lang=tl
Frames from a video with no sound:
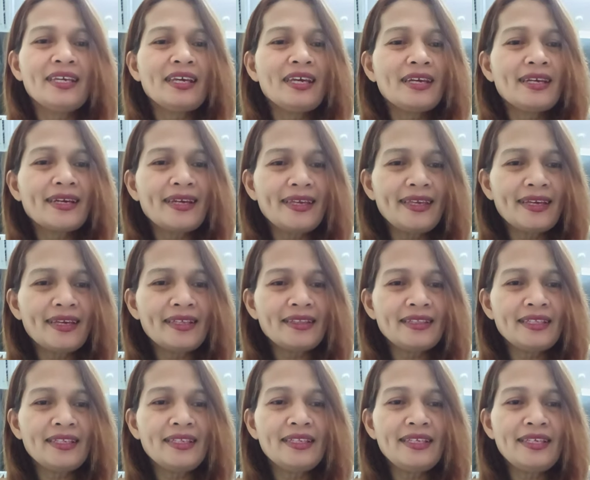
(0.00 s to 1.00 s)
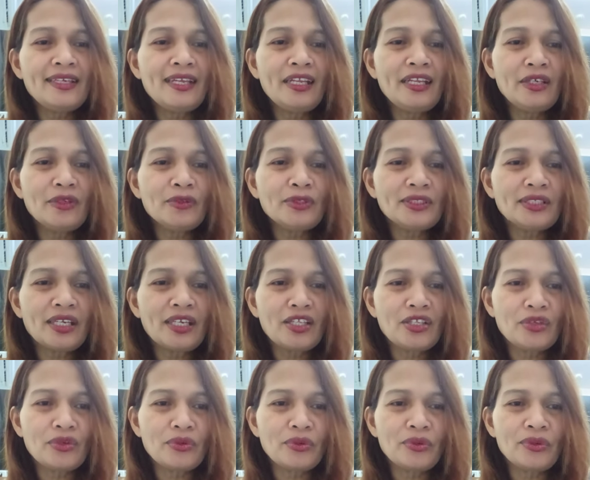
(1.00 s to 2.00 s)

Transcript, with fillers: Kaya't hinihiling ko sa inyo